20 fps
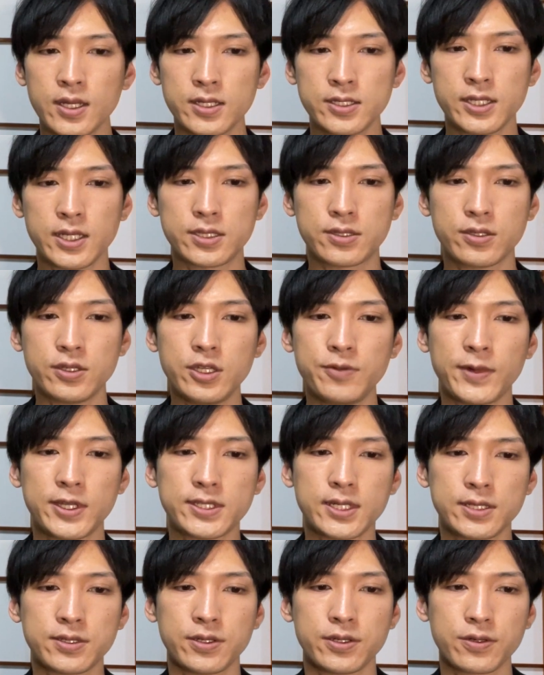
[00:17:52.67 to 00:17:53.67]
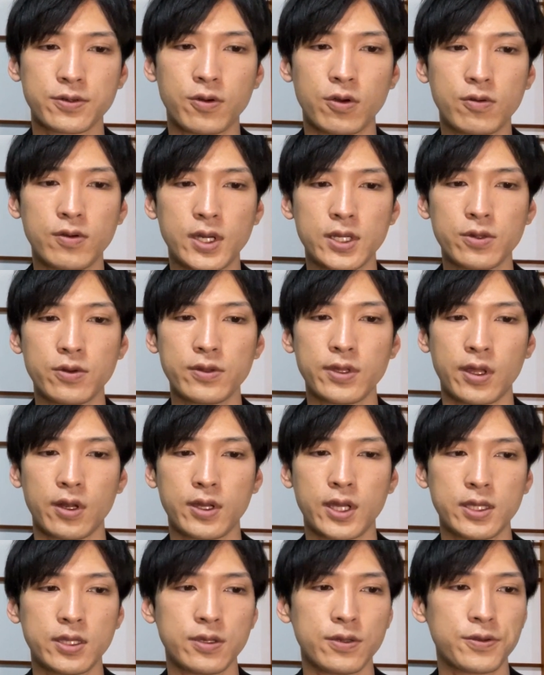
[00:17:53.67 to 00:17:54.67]
じゃあ次にマザーズ、ここはどうなの
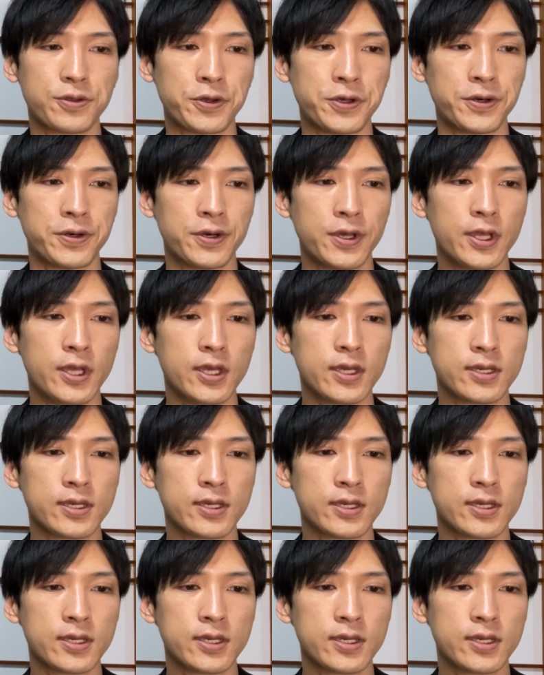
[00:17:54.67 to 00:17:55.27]
かっていうと、